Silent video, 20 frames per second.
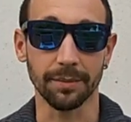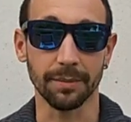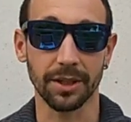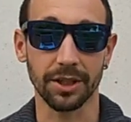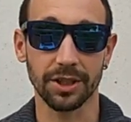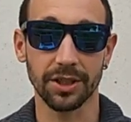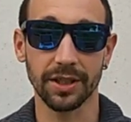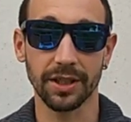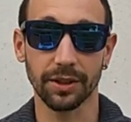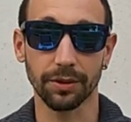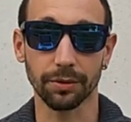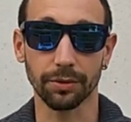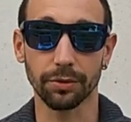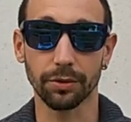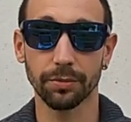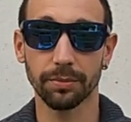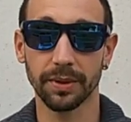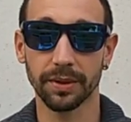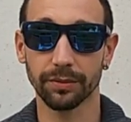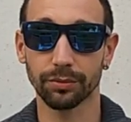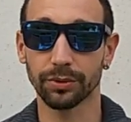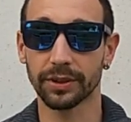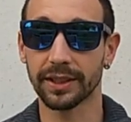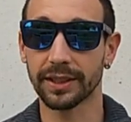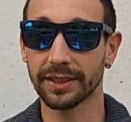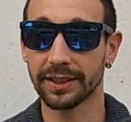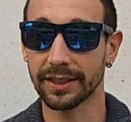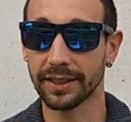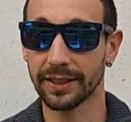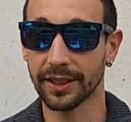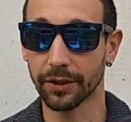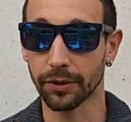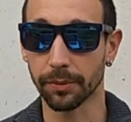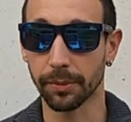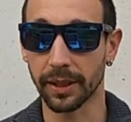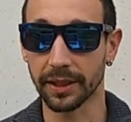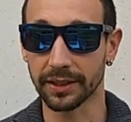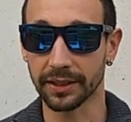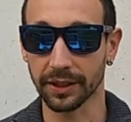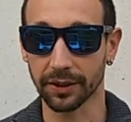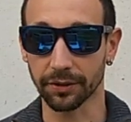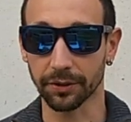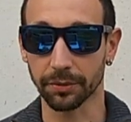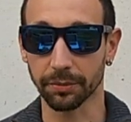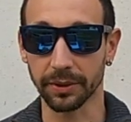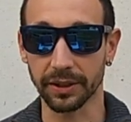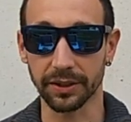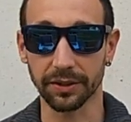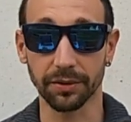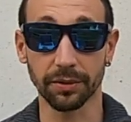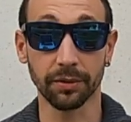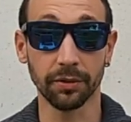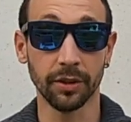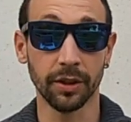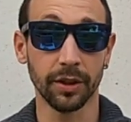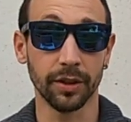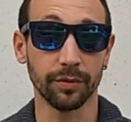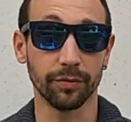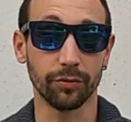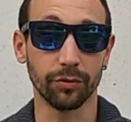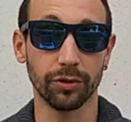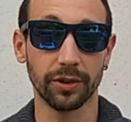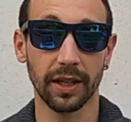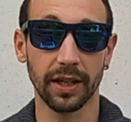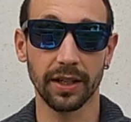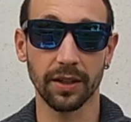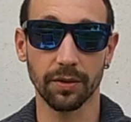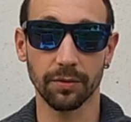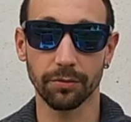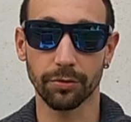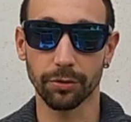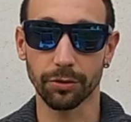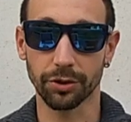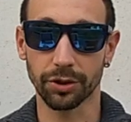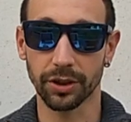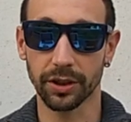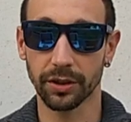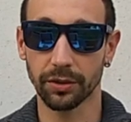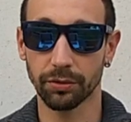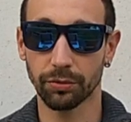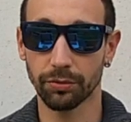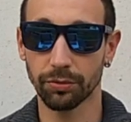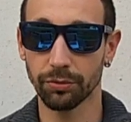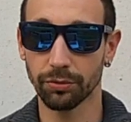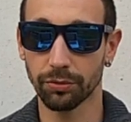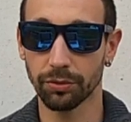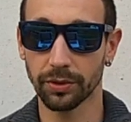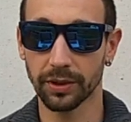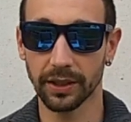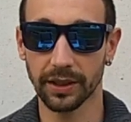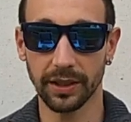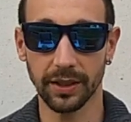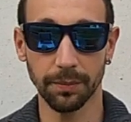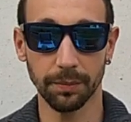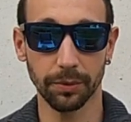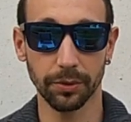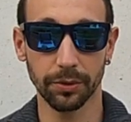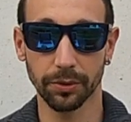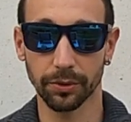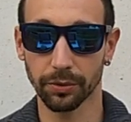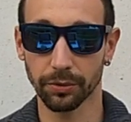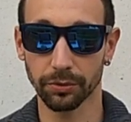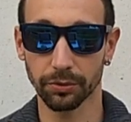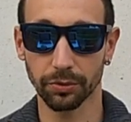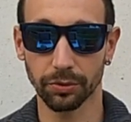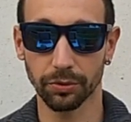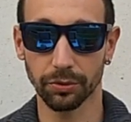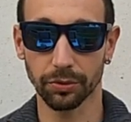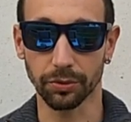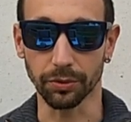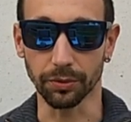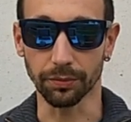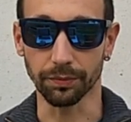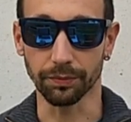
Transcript: Imaginez que demain vous décidiez de bâtir une maison, vous allez embaucher toute une équipe de construction.